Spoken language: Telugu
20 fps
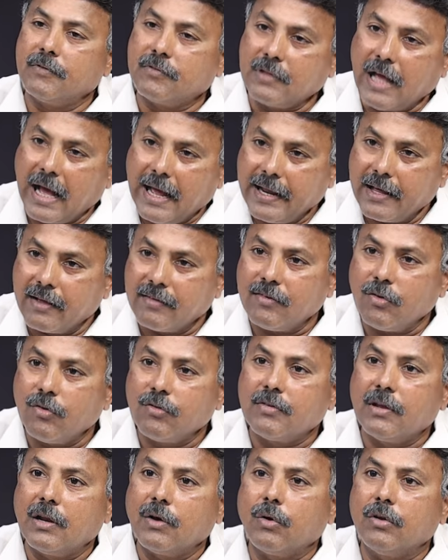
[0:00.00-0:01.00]
స్థానిక
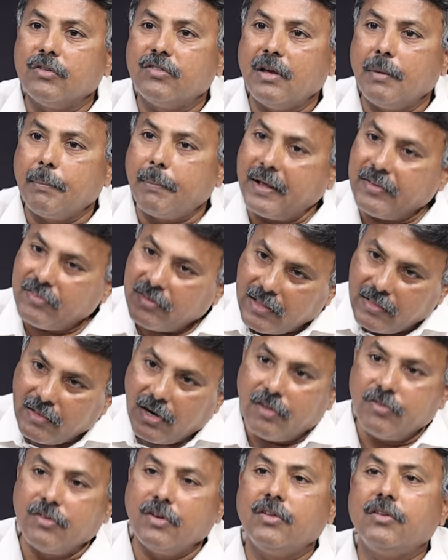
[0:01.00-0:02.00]
సంస్థలకు వచ్చే
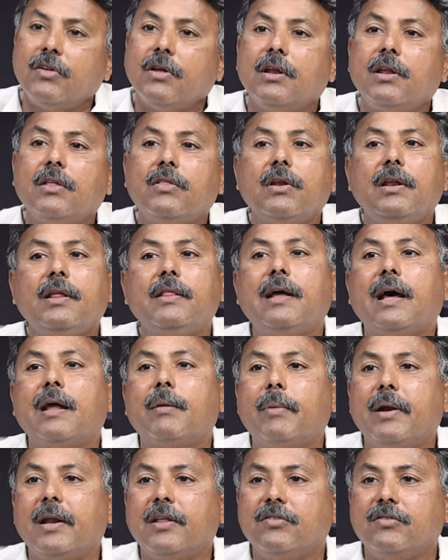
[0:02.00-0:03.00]
పంచాయతీరాజ్ నిధుల్ని
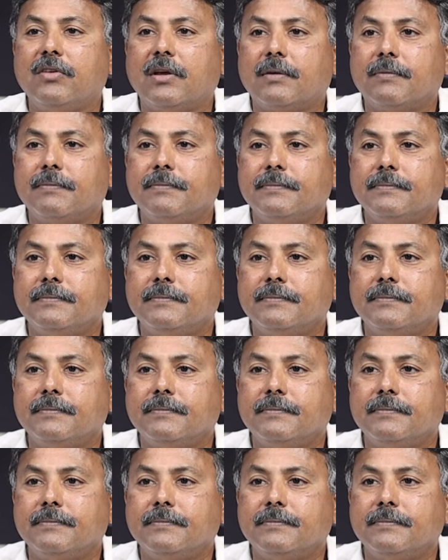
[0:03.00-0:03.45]
దారిమళ్లించారు